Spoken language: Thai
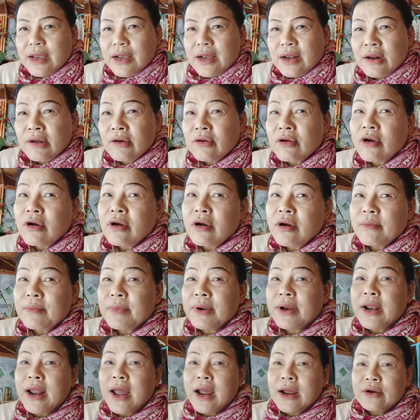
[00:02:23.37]
แล้วก็มา
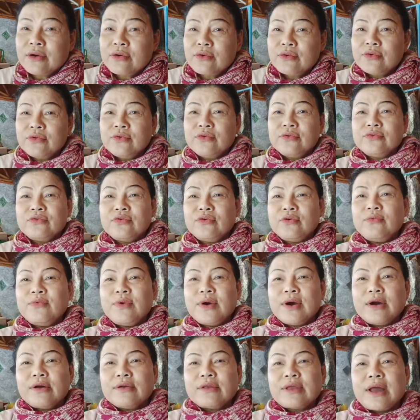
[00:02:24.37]
นั่งดู YouTube
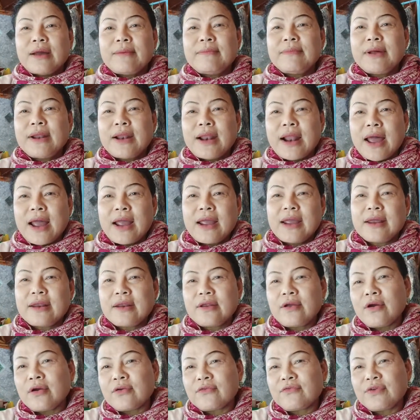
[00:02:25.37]
ว่าเขาทำอะไร
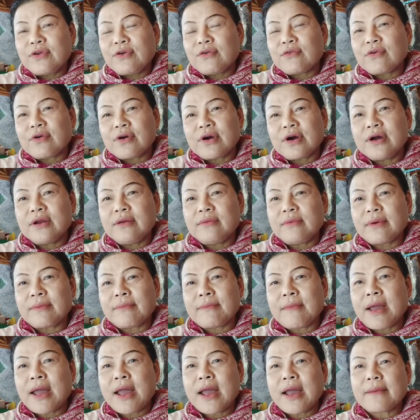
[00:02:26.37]
ยอดวิวก็ขึ้น
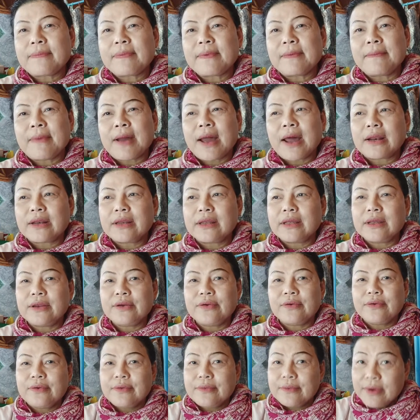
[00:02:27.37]
มากๆประมาณนี้
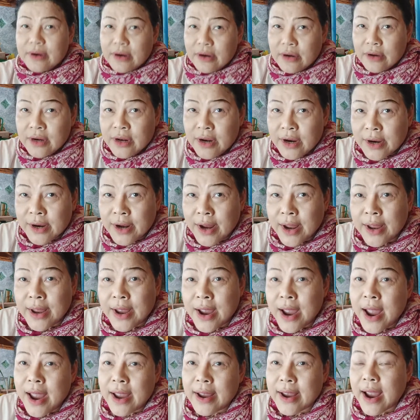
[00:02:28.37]
เนาะเรื่อง
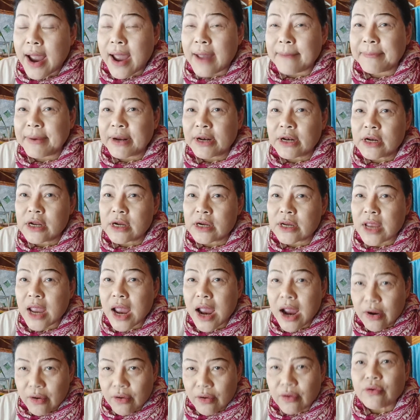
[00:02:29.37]
ง่าย ๆ กลายเป็นเรื่อง
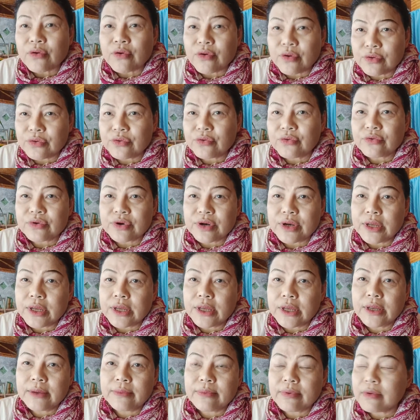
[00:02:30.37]
ยากของคนยุค
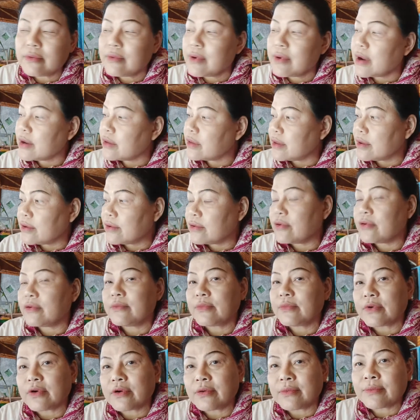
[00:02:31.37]
นี้ เพราะว่าสังคม
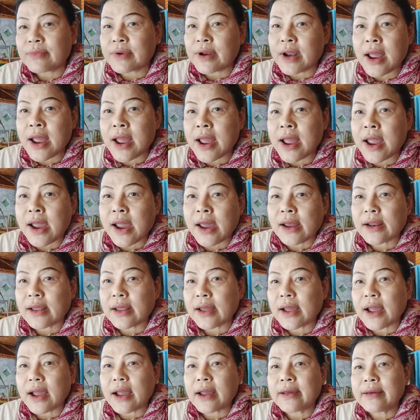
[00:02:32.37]
ก้มหน้านะ
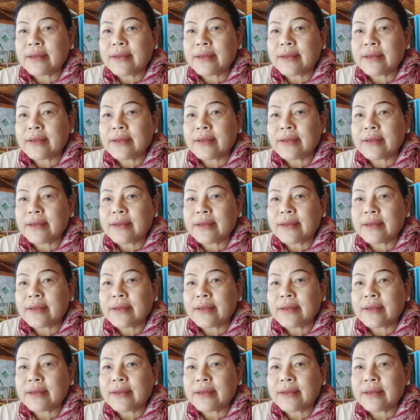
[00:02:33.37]
คะ